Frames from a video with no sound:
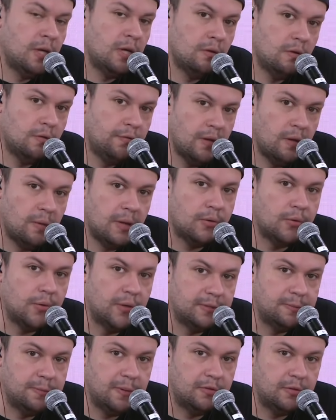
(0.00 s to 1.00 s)
eu vou falar uma
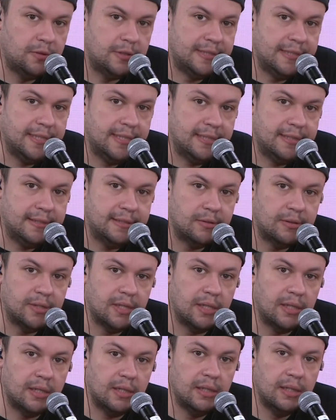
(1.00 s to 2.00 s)
coisa para você aí, tá
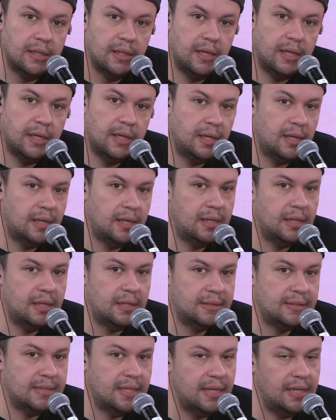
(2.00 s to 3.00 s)
ok?
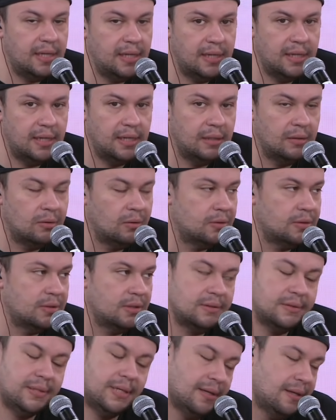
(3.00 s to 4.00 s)
Eles aí, não,
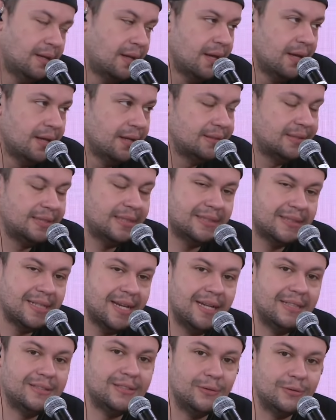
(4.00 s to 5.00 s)
esses
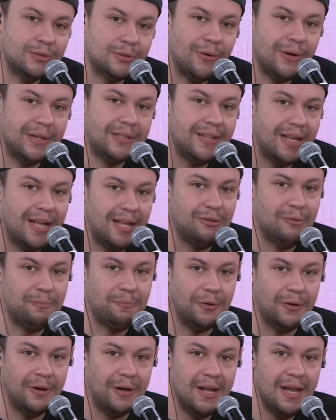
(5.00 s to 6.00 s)
caras são os coitados,
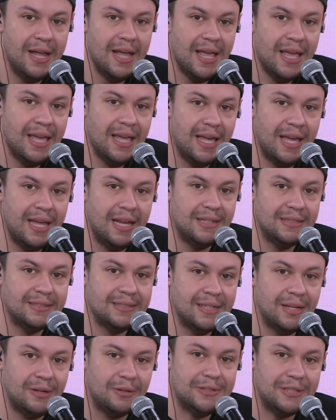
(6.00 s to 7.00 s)
pô. Eles
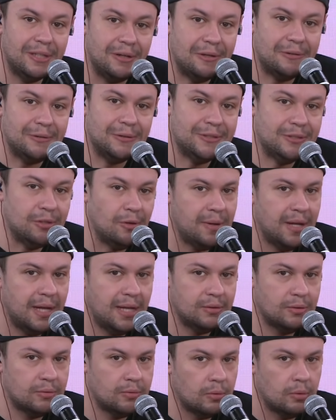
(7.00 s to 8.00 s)
não estão
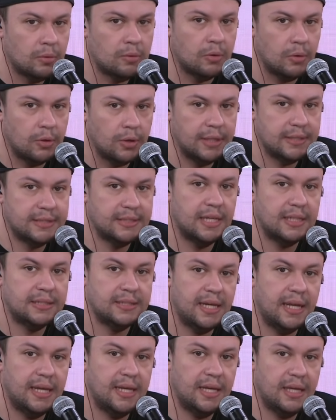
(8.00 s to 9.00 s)
acostumados com coisas
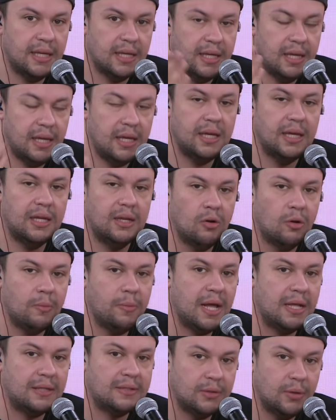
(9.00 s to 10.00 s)
aí que no
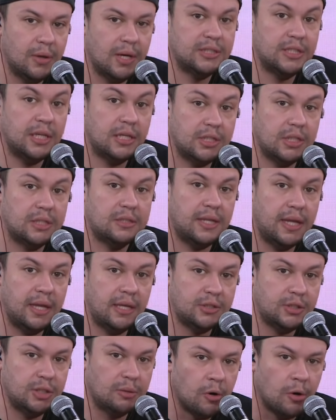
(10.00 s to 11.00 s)
Brasil a gente
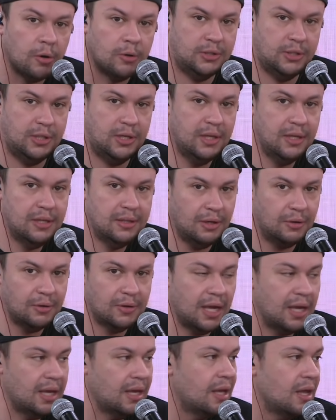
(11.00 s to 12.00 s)
tem de monte, tá
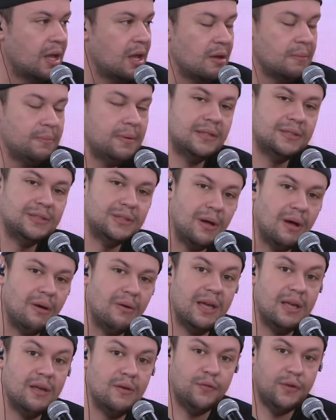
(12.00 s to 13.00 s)
ok? pessoal
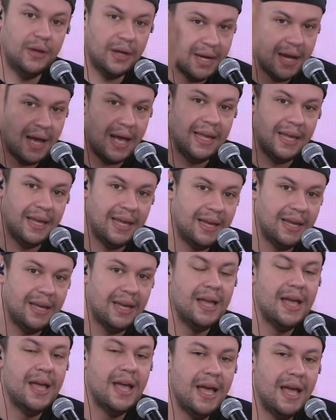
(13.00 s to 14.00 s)
aí fica aí.
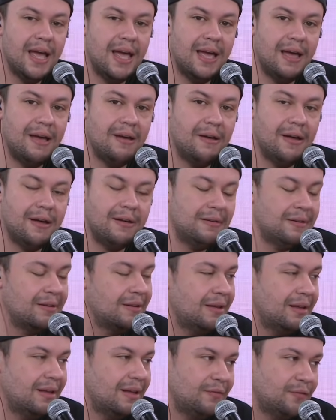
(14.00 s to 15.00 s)
É,
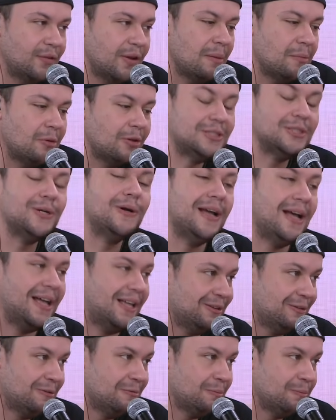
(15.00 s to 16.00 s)
é fica
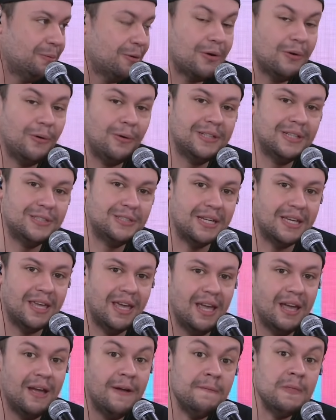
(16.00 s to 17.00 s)
emocionado. Por conta de
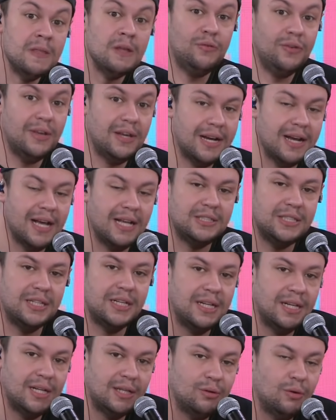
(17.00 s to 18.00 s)
quê? Fica
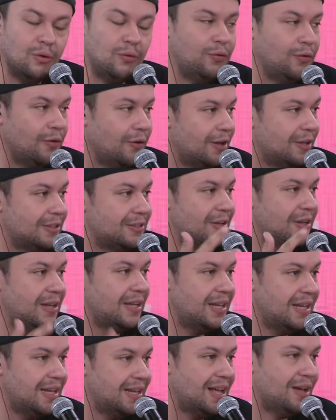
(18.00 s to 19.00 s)
tirando foto
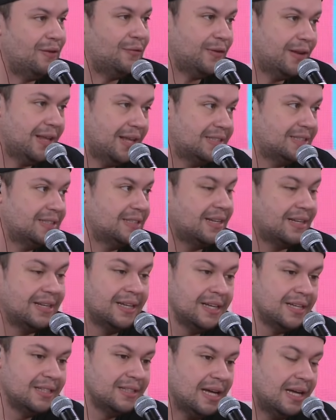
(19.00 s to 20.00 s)
aí na frente da,
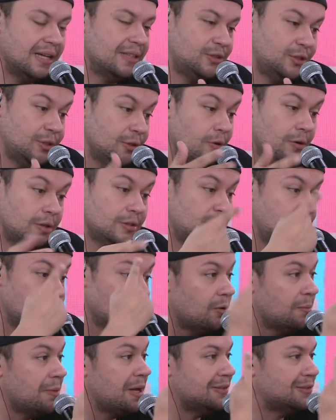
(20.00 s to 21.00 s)
da de, de
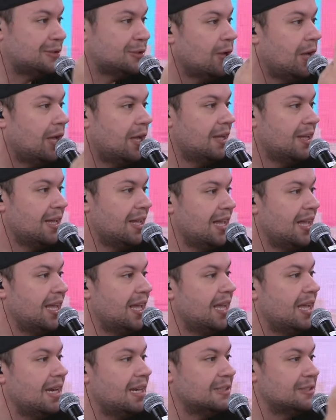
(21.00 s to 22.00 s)
uma só.
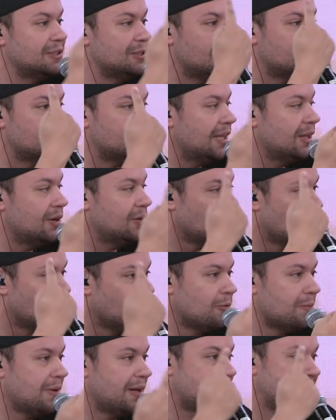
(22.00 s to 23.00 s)
Ele só tem
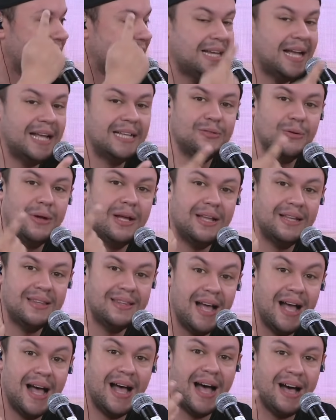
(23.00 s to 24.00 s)
uma estátua
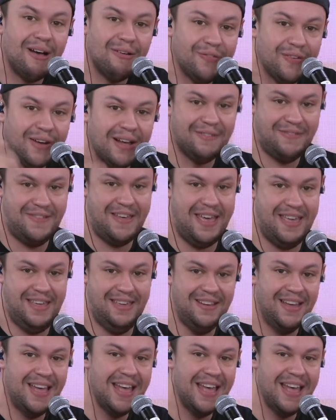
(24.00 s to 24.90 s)
da Avan, velho.